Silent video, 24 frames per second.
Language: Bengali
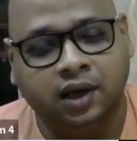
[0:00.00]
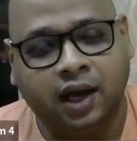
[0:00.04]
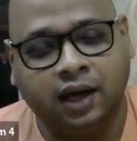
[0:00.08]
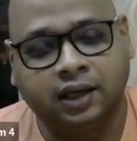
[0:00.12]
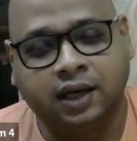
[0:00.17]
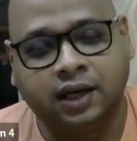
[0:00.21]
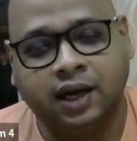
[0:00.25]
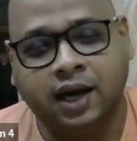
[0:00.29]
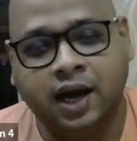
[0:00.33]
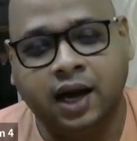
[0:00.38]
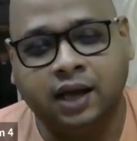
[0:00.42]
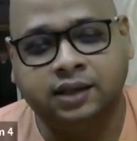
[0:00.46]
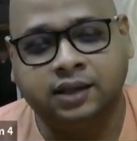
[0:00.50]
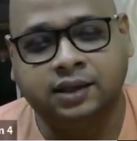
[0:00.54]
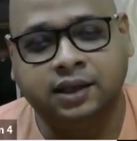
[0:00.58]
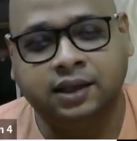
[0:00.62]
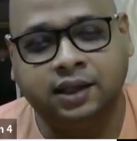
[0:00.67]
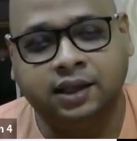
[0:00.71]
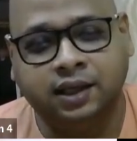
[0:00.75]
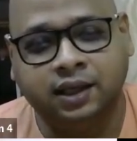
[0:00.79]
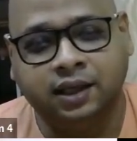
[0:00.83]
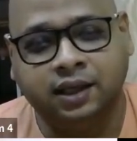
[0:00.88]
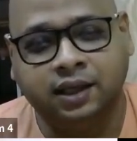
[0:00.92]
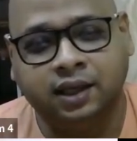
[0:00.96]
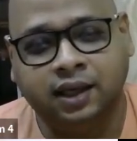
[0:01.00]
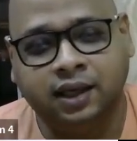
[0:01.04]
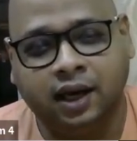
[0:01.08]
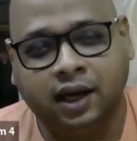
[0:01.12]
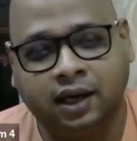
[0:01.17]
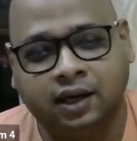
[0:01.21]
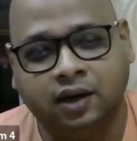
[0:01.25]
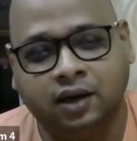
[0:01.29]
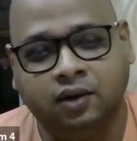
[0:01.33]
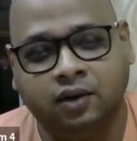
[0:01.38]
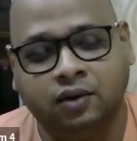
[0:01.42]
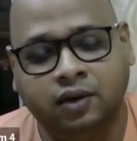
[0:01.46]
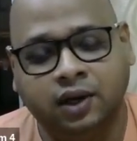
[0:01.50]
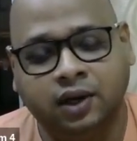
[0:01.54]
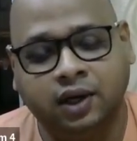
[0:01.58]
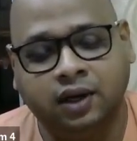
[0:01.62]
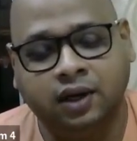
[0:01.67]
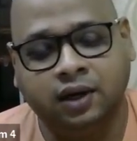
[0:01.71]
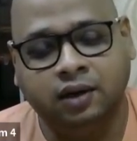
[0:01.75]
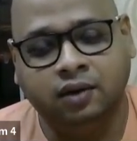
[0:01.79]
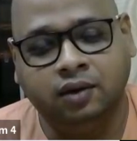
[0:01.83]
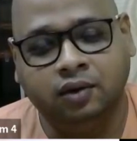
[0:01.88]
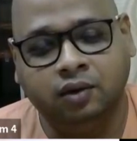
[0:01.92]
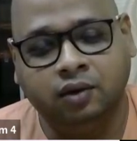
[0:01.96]
একটা গাছে একটা অনেক
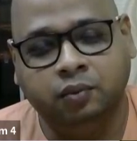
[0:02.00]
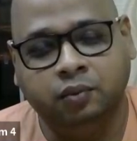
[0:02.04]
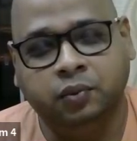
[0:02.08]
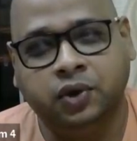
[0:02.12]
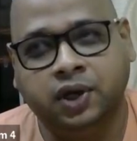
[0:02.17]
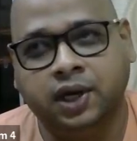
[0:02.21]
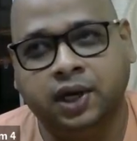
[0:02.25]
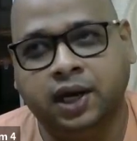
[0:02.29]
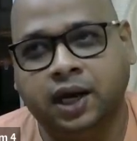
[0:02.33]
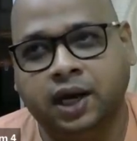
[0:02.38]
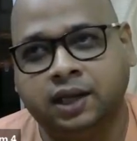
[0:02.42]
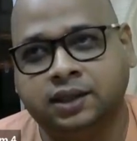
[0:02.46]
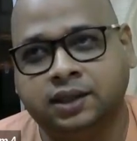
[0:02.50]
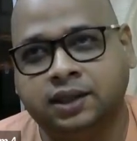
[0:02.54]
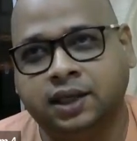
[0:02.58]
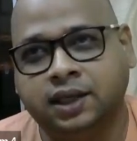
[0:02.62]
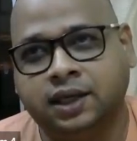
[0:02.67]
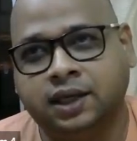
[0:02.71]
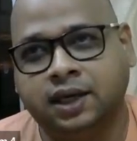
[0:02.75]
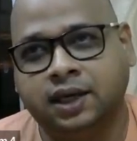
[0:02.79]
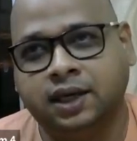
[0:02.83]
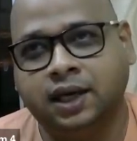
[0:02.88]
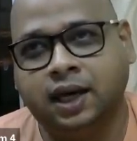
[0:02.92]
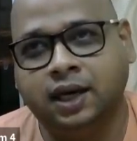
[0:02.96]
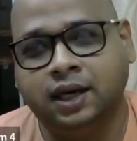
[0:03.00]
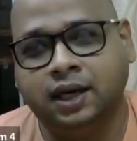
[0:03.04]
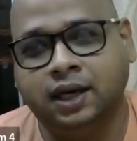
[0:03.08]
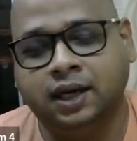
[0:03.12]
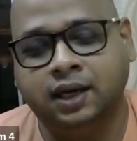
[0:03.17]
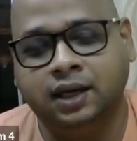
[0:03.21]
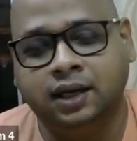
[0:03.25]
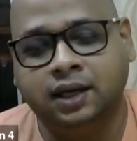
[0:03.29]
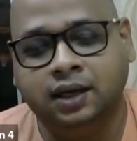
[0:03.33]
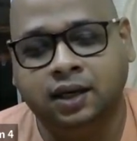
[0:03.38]
উপরে গাছে একটা ডালে